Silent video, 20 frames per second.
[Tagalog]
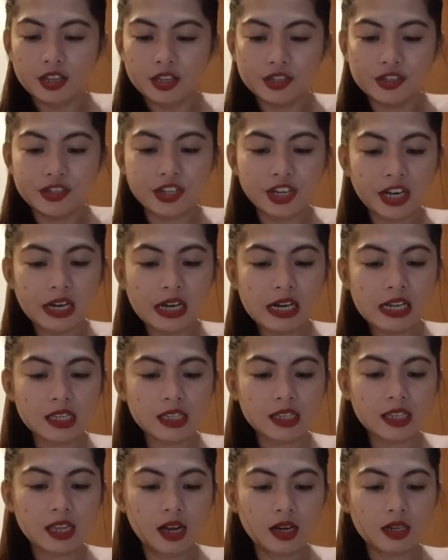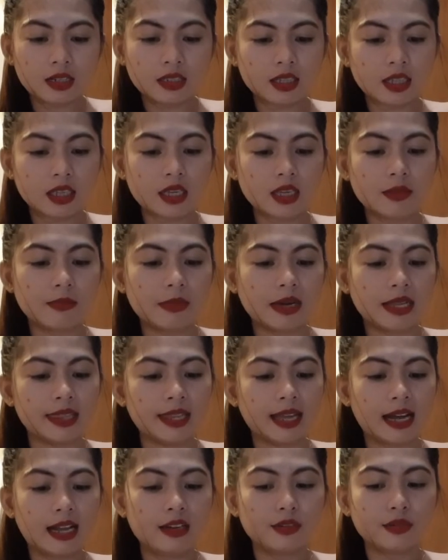Jerlyn Aki
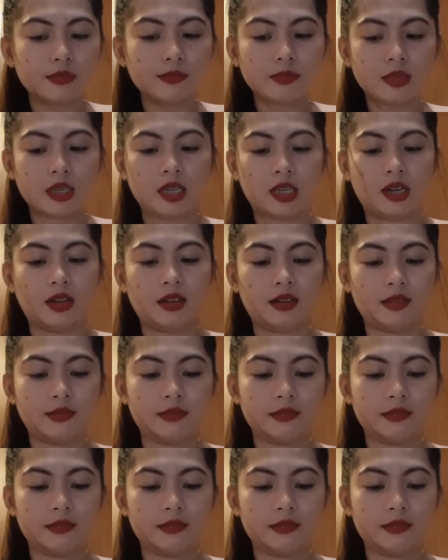Manalo Mira